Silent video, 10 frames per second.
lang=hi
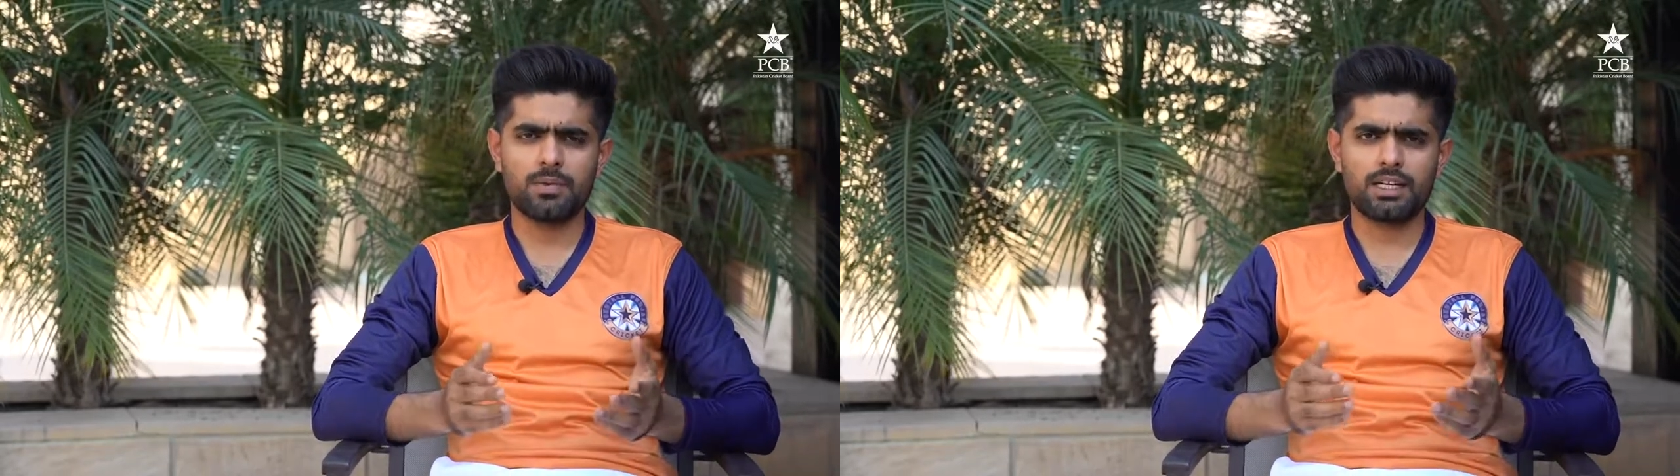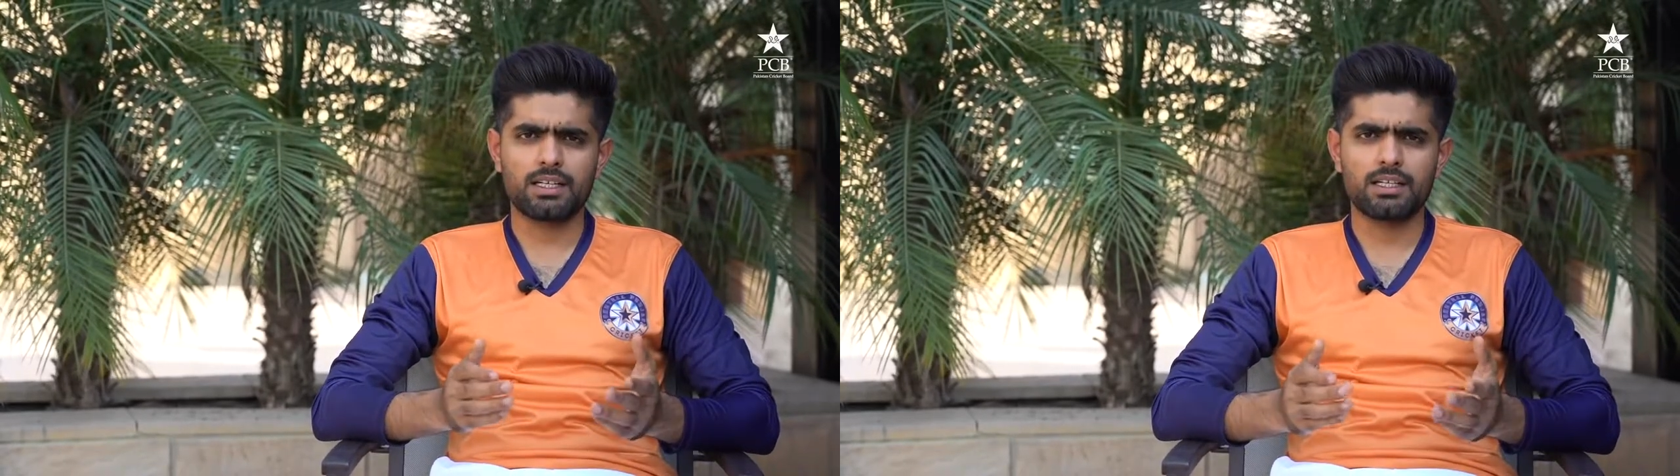
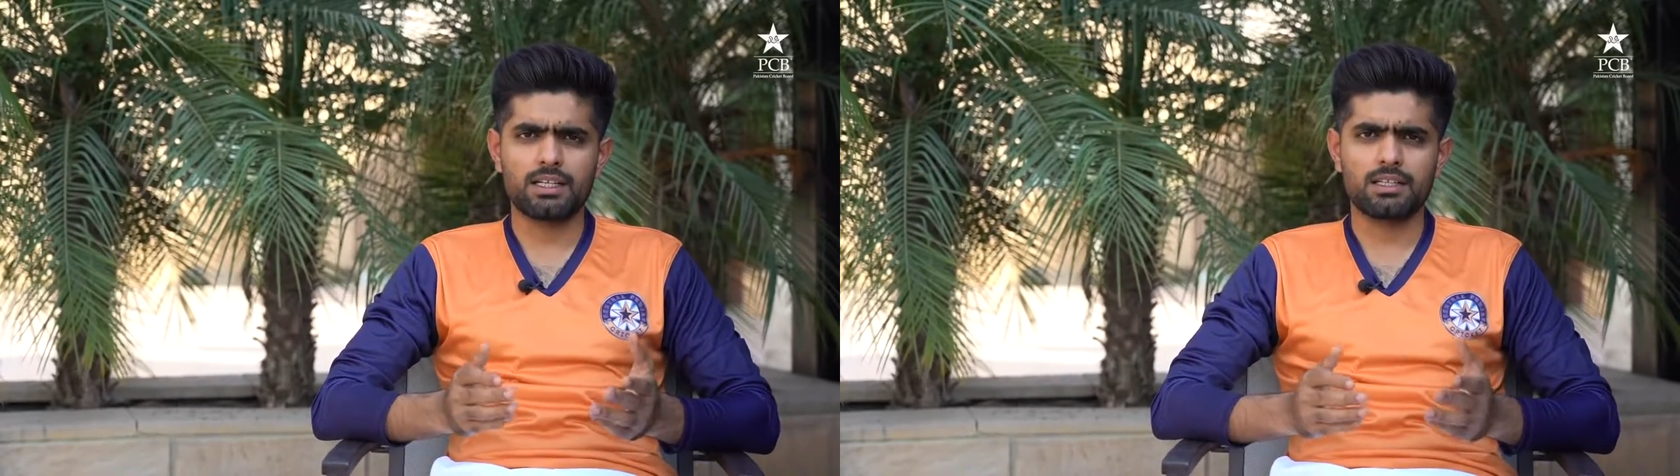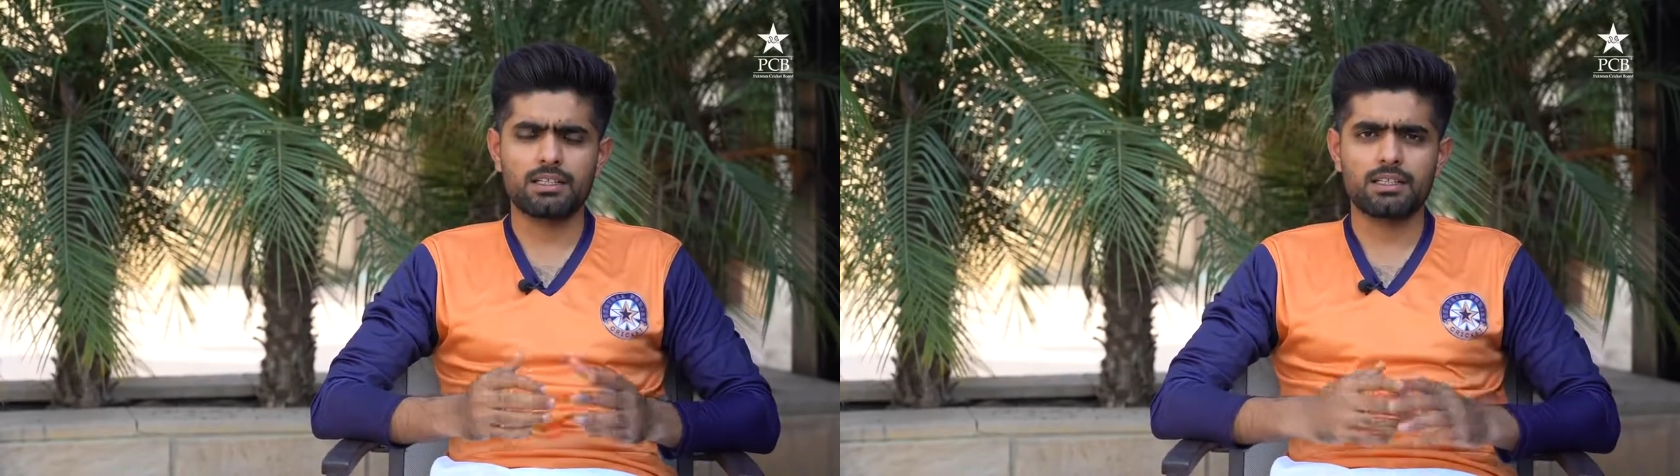मैटर
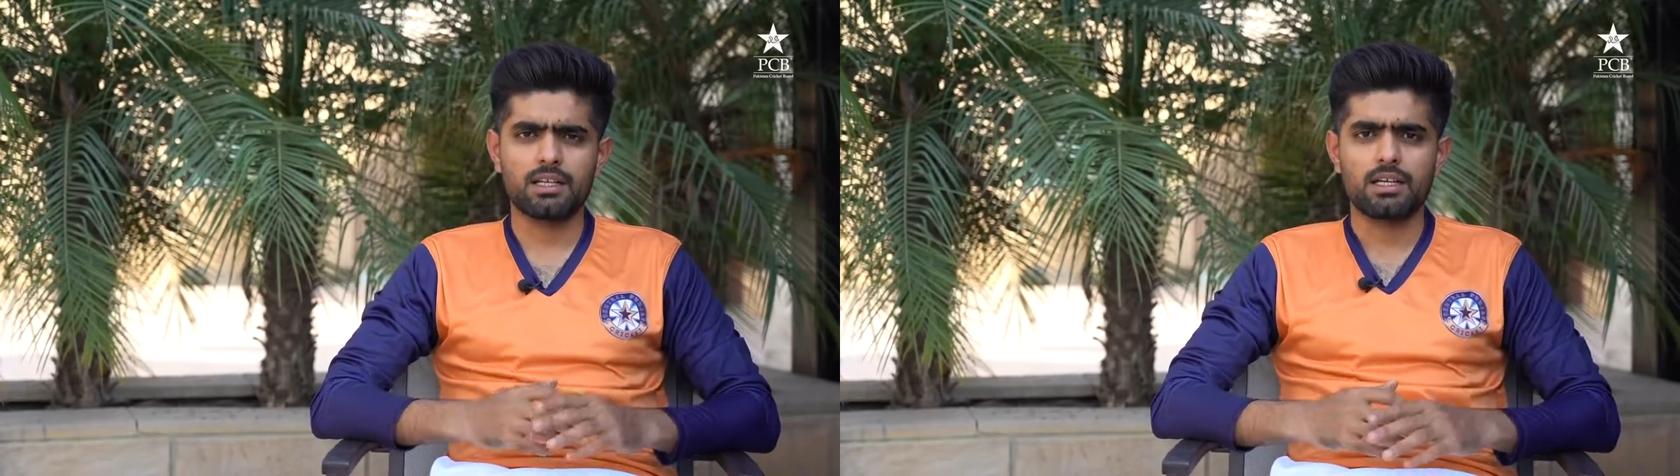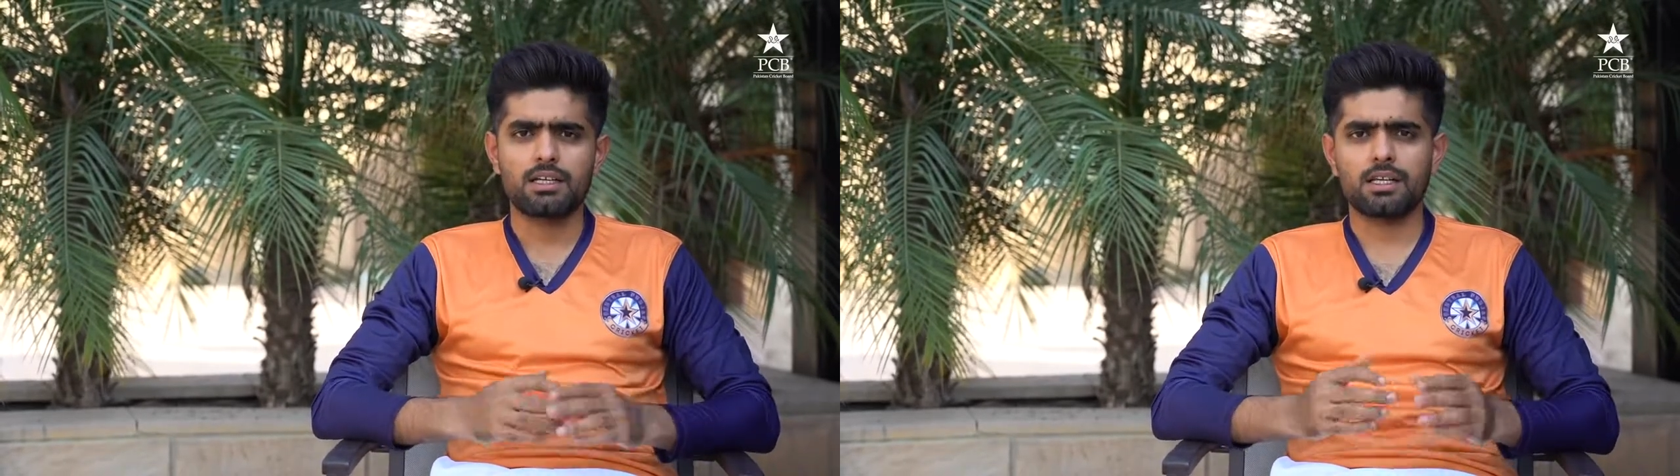नहीं करती
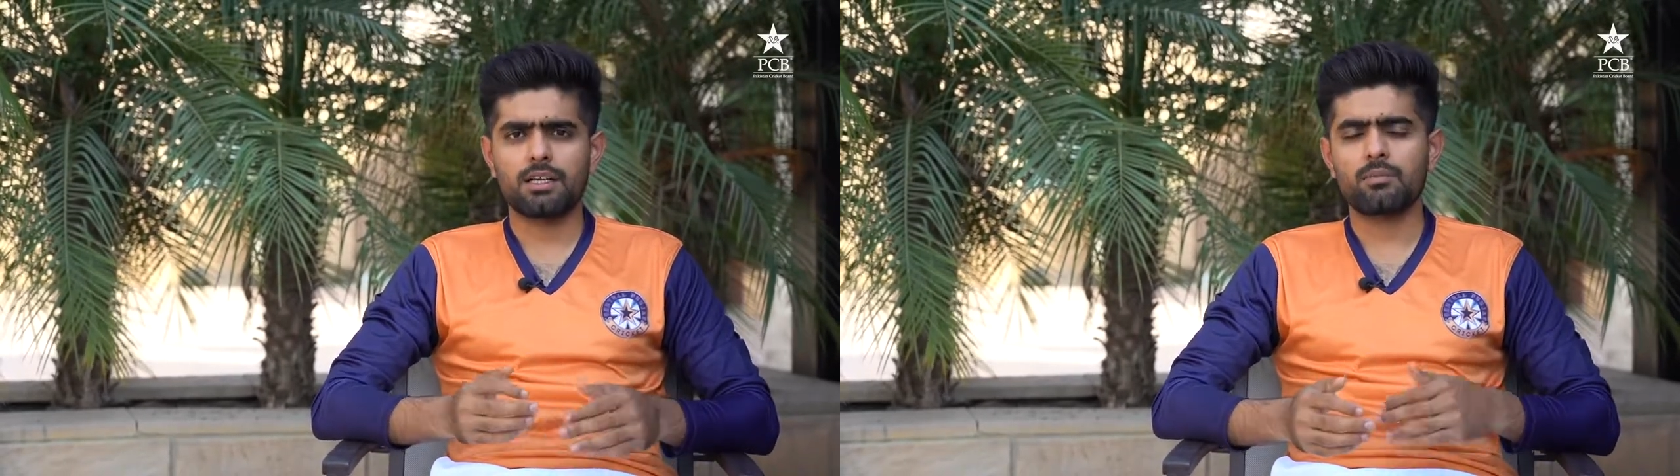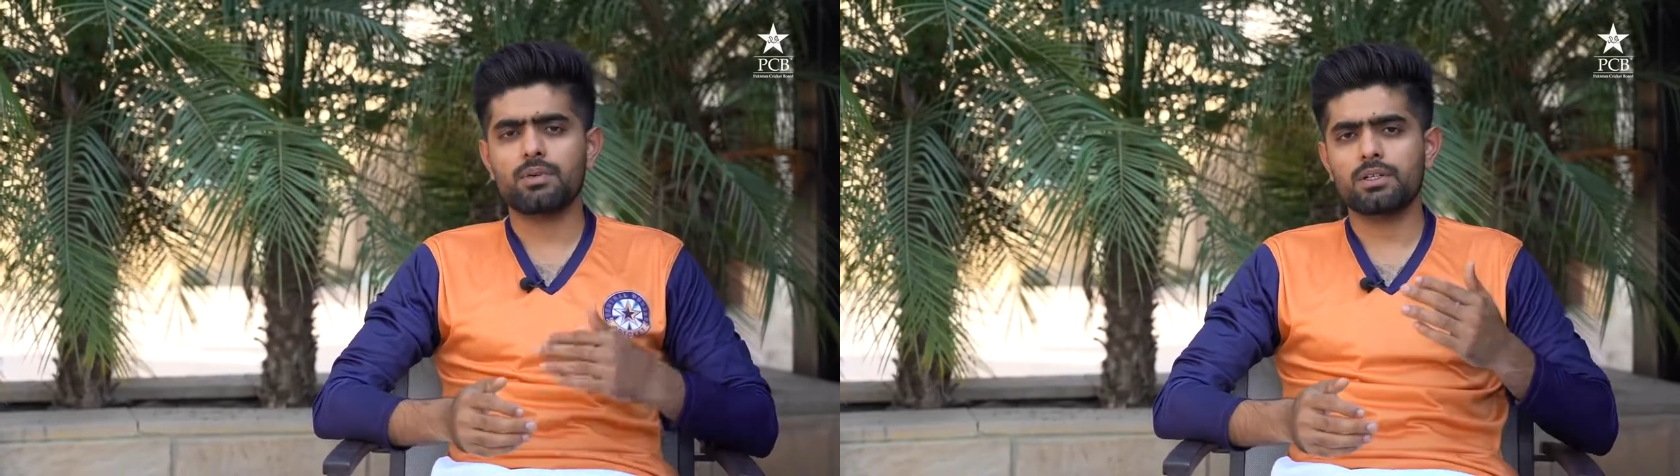
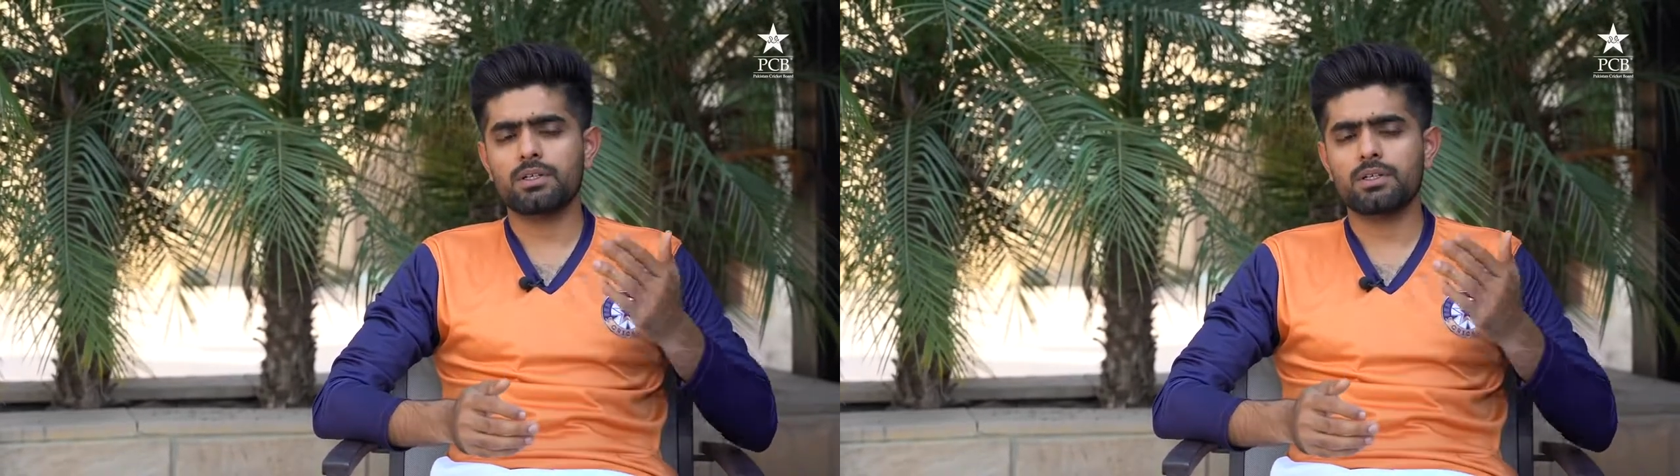लेकिन अब